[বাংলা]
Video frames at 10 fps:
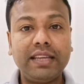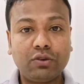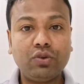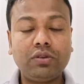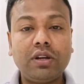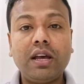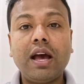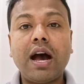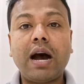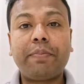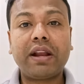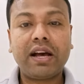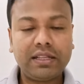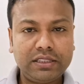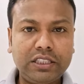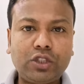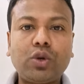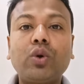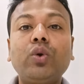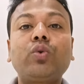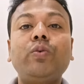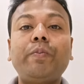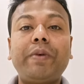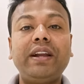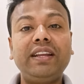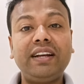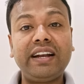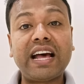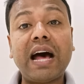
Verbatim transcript: দেখুন আপনারা যে সকল কোম্পানির